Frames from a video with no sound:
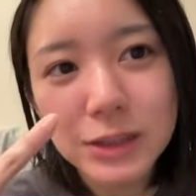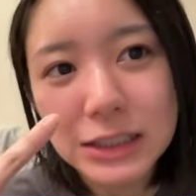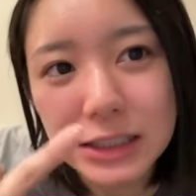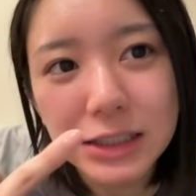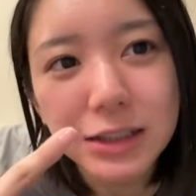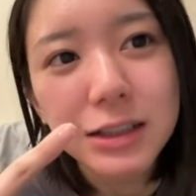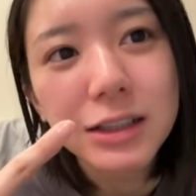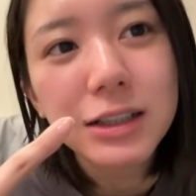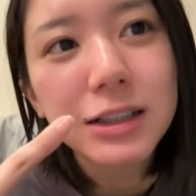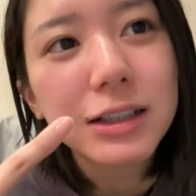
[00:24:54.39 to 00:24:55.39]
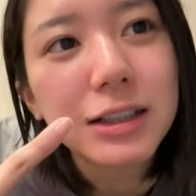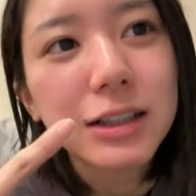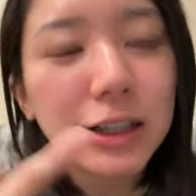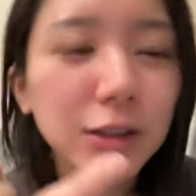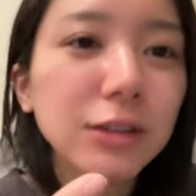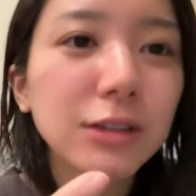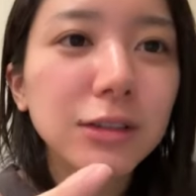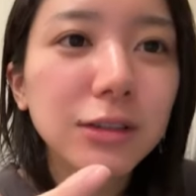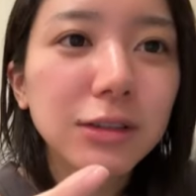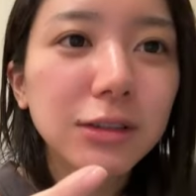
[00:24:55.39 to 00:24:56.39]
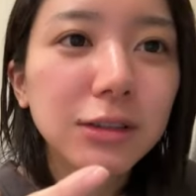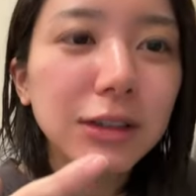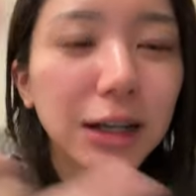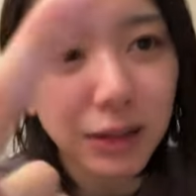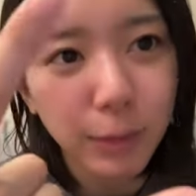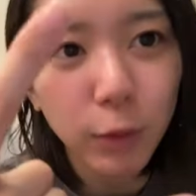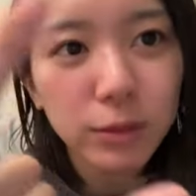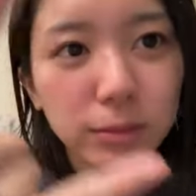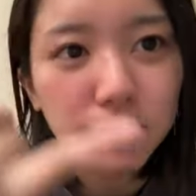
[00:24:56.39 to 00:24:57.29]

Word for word: にいる方も、